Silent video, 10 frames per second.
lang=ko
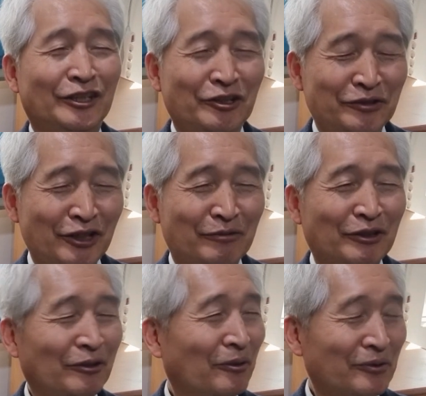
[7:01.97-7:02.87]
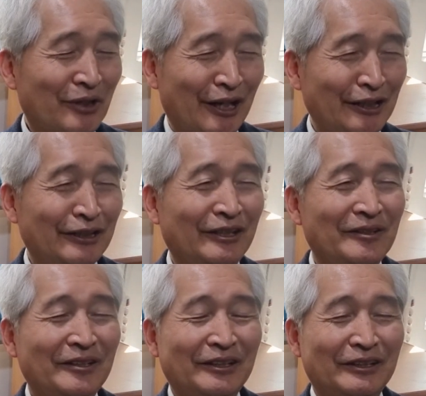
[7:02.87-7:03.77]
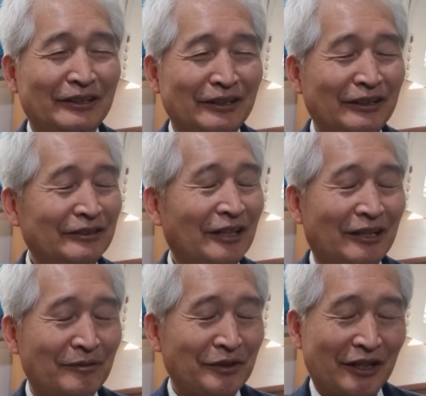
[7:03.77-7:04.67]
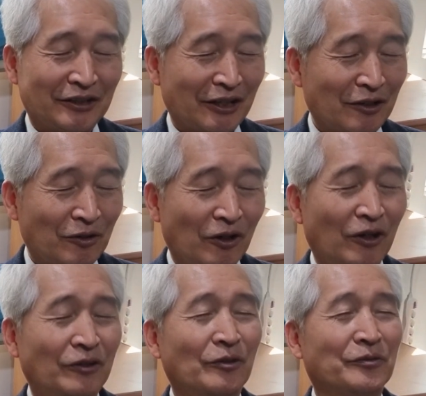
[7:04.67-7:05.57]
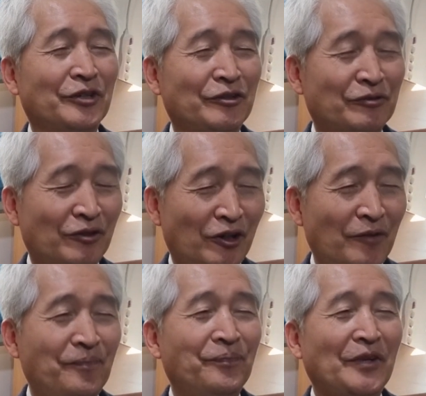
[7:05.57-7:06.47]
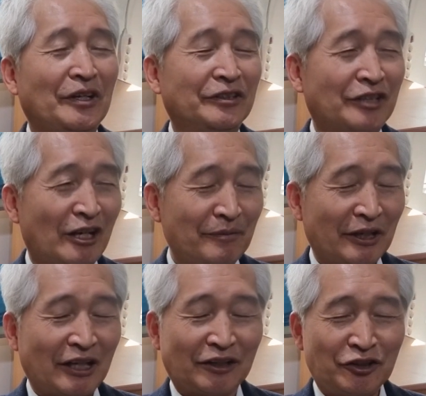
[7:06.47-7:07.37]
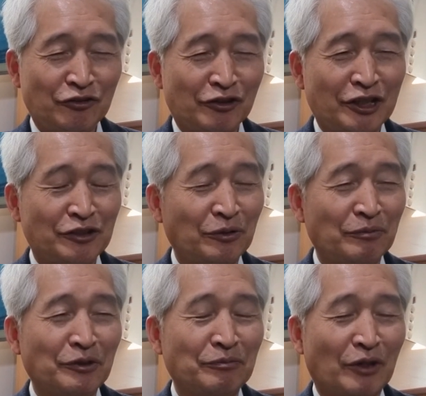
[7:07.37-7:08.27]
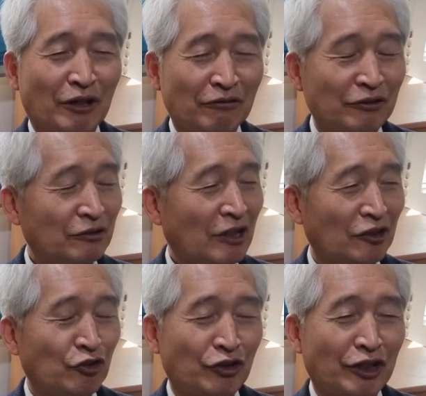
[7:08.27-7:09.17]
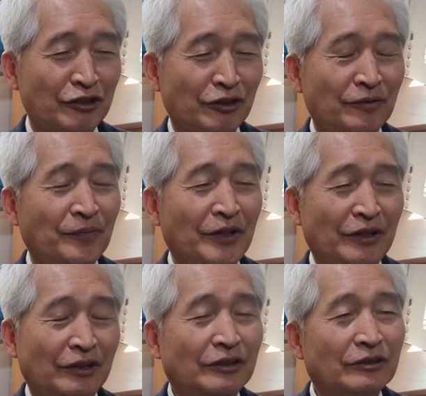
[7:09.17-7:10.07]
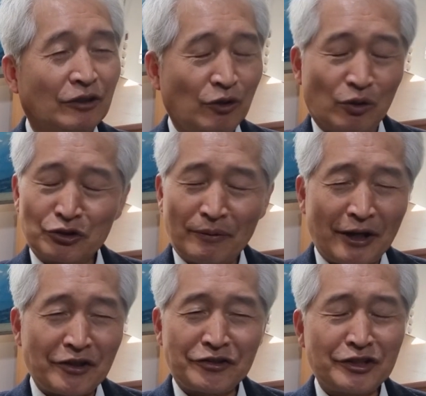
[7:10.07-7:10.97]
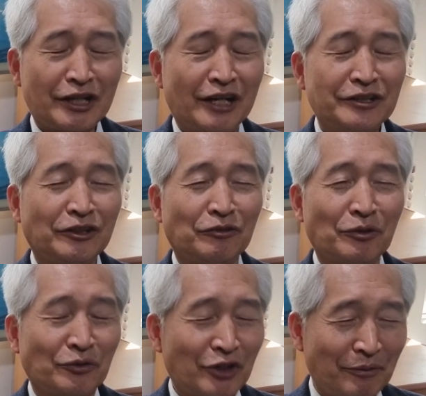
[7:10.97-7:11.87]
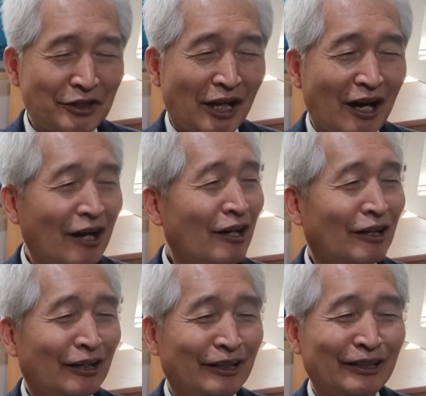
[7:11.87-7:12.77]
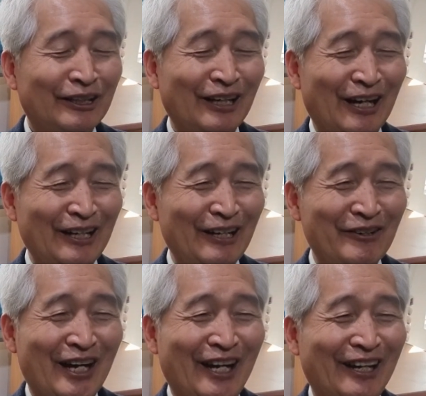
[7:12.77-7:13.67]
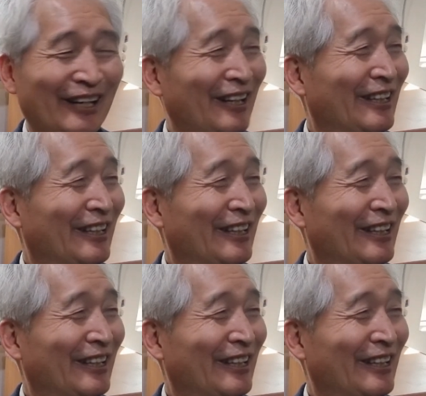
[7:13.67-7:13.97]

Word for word: 이의사물을 용서하는 어, 사람이 돼야 되겠고 용서해주고 그 사람에게 가르쳐줄 게또 뭐, 뭐라고 가르쳐줘야 되겠어요? 너 용서 받았으니까 이제 너도 용서하며 살아. 할렐루야.